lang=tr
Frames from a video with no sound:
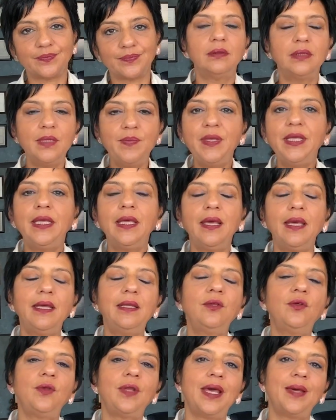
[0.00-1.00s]
Tabii ki
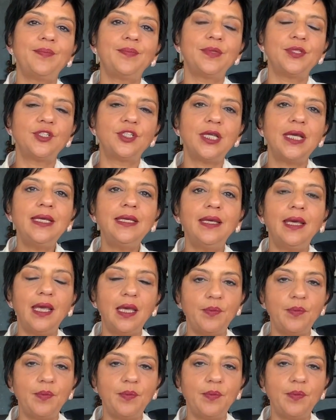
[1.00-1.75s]
en önemli şey